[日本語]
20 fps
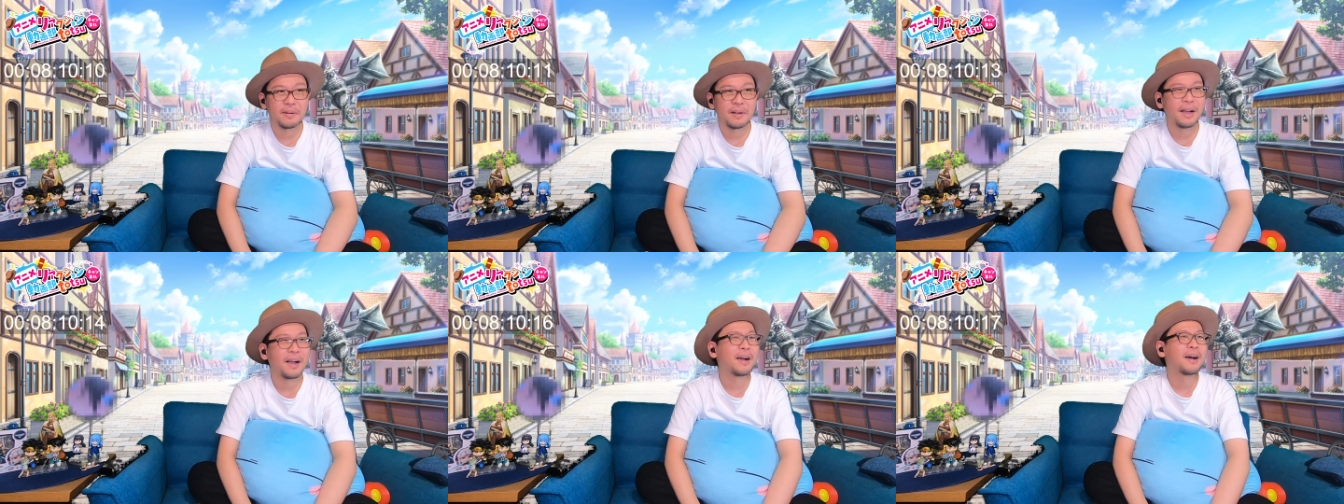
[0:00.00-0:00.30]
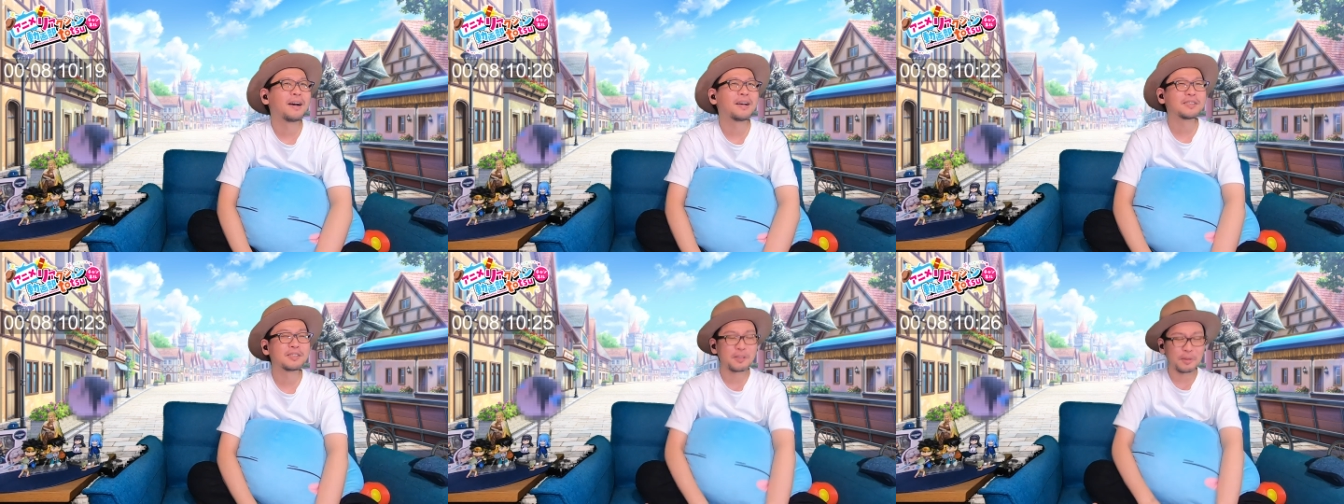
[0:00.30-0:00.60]

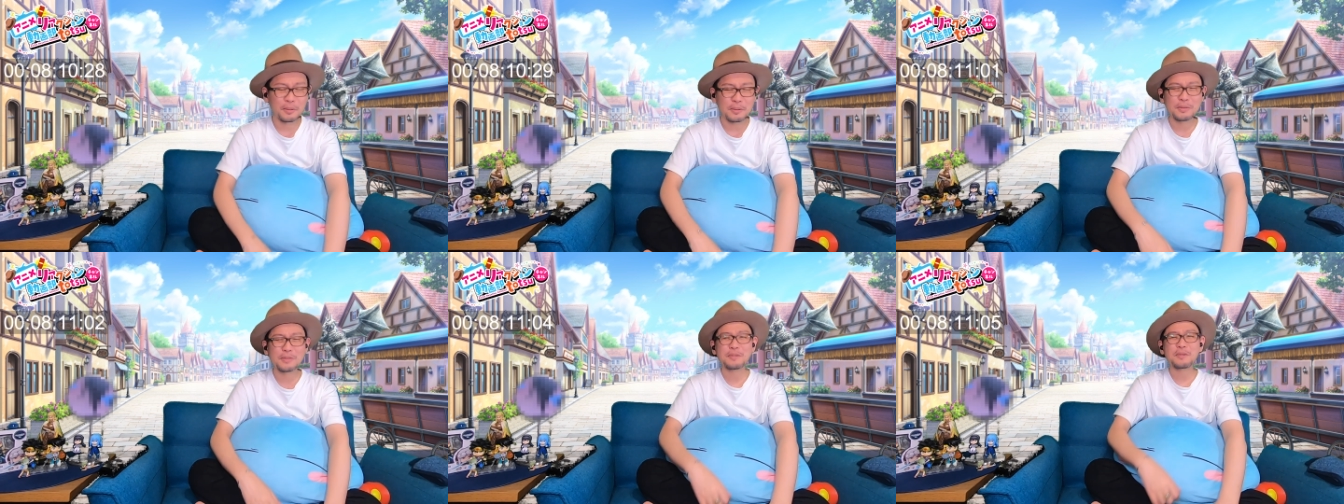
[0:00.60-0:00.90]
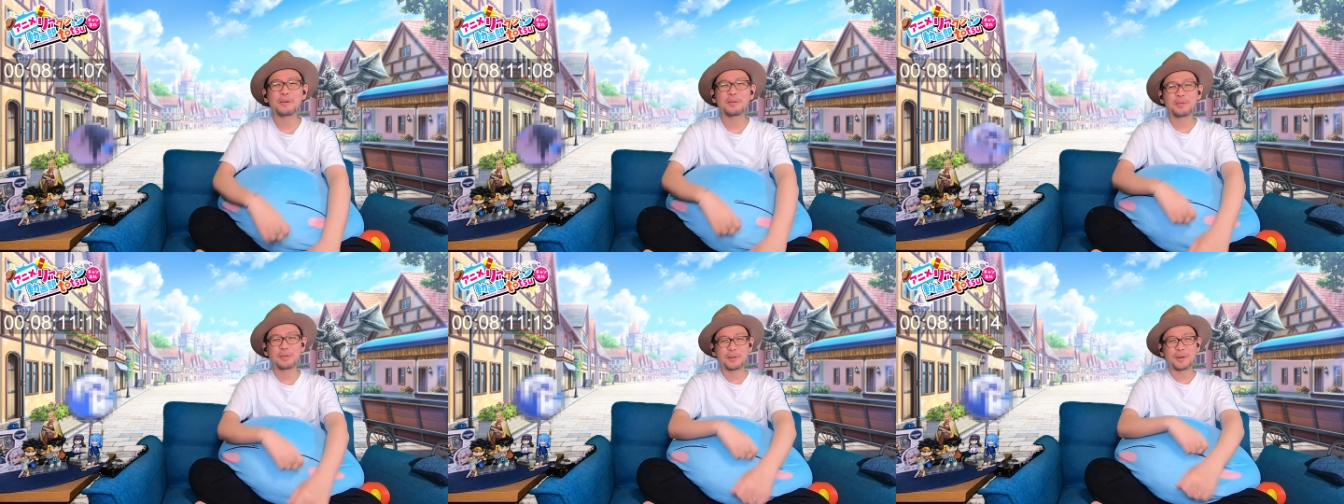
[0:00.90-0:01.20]
ああ、そういう
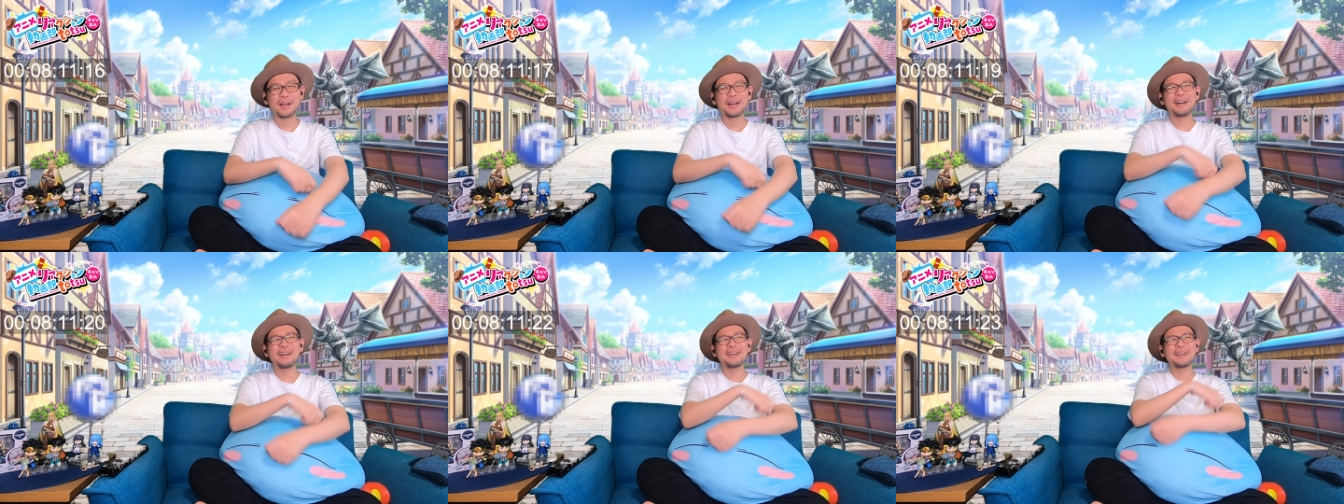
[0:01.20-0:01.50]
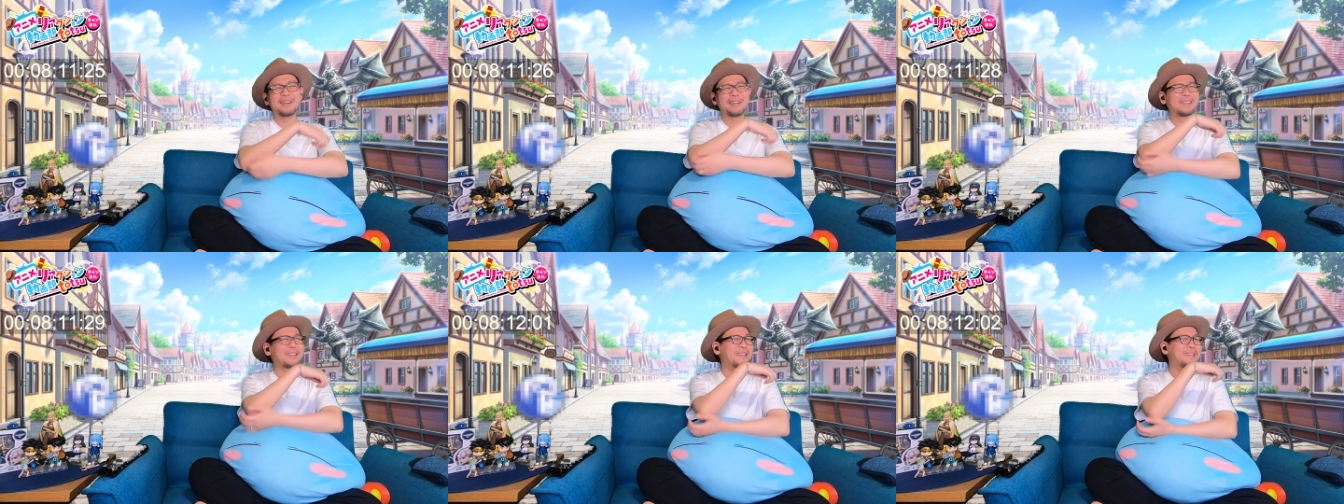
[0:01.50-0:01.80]
ことか
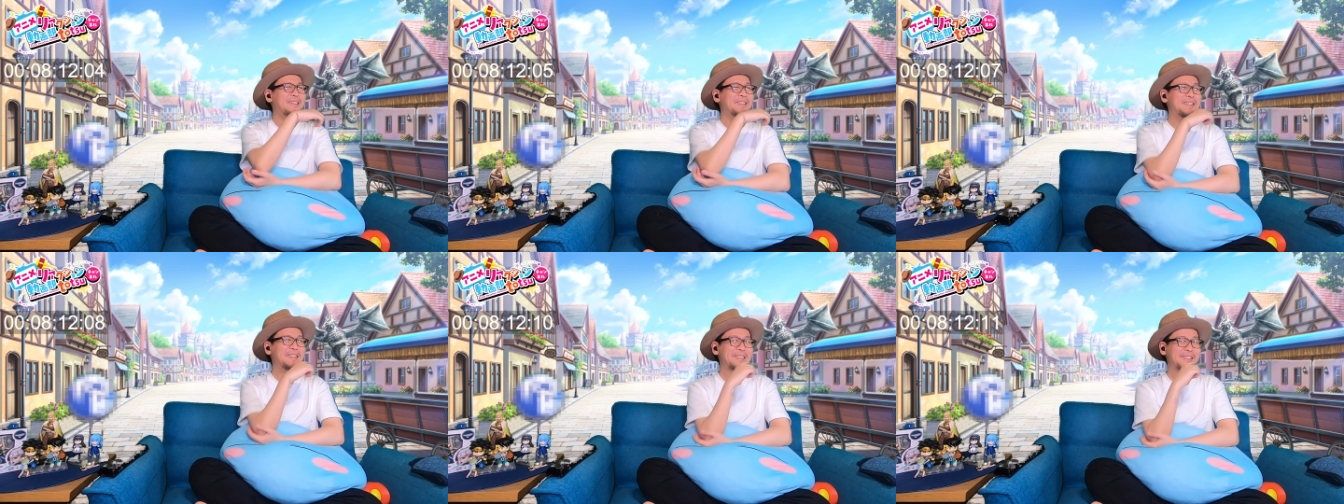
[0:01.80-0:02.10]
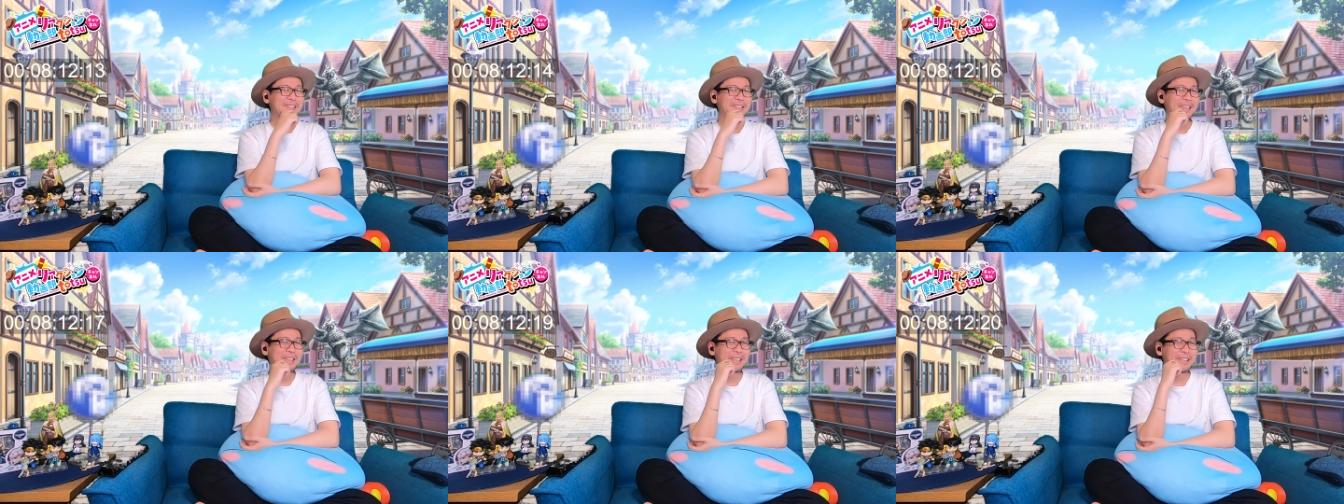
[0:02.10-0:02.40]

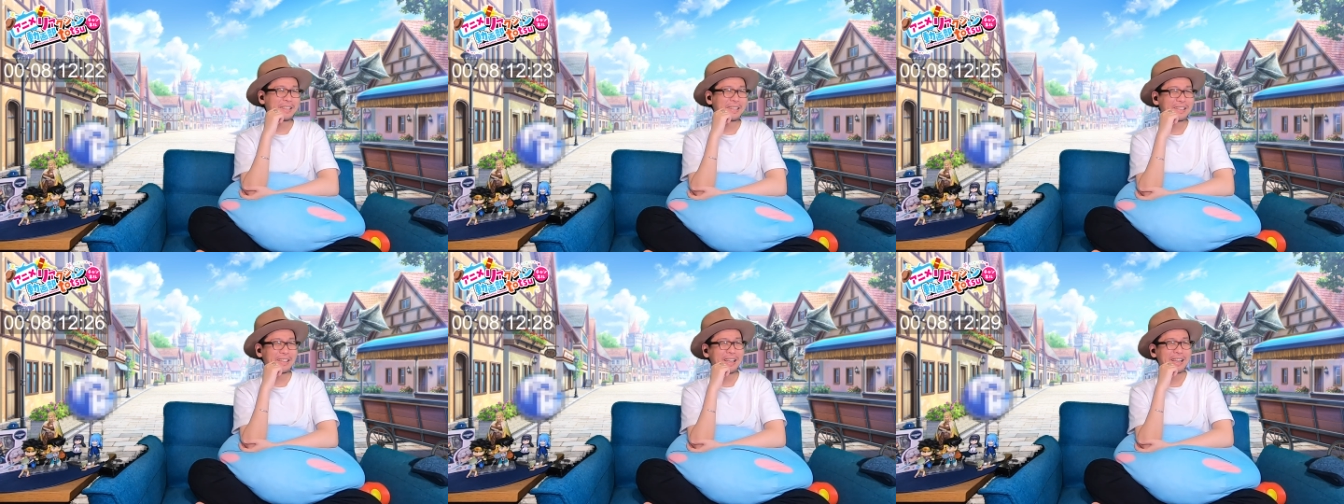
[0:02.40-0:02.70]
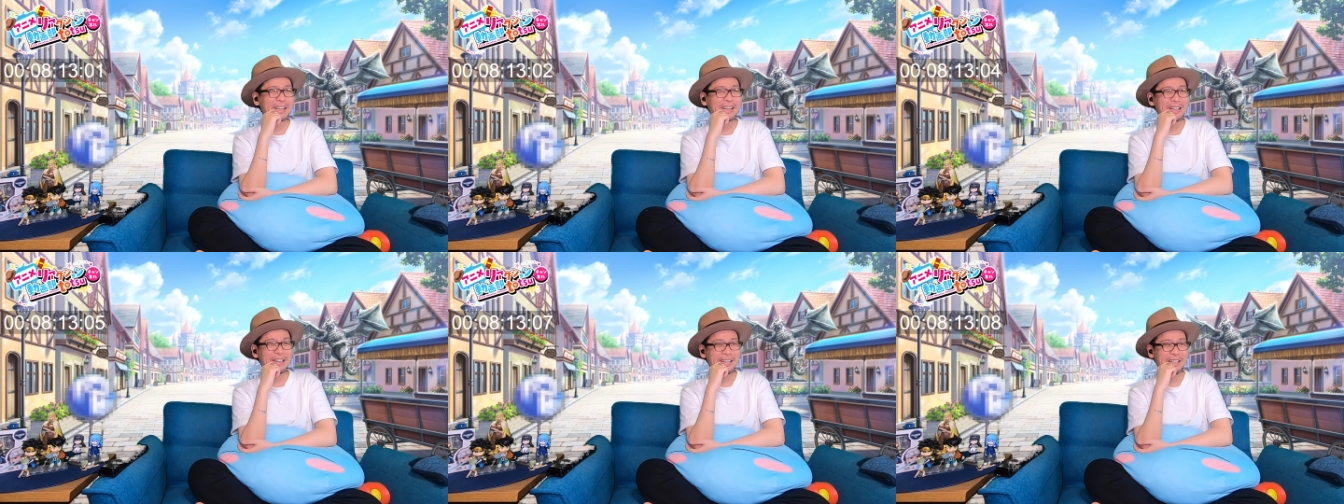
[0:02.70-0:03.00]
いやいやいや、な
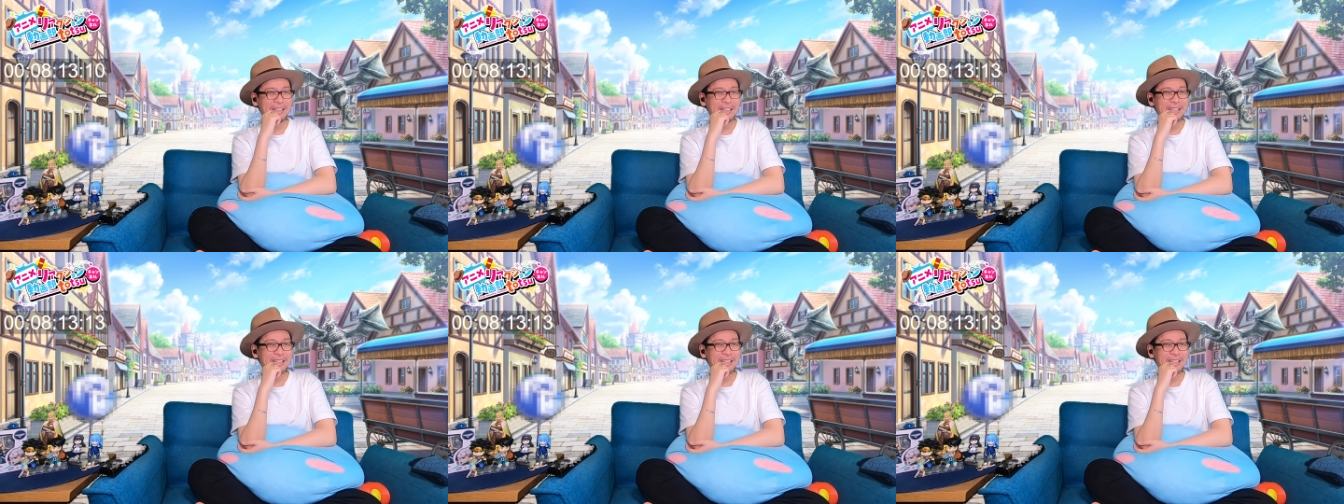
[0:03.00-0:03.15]
んか、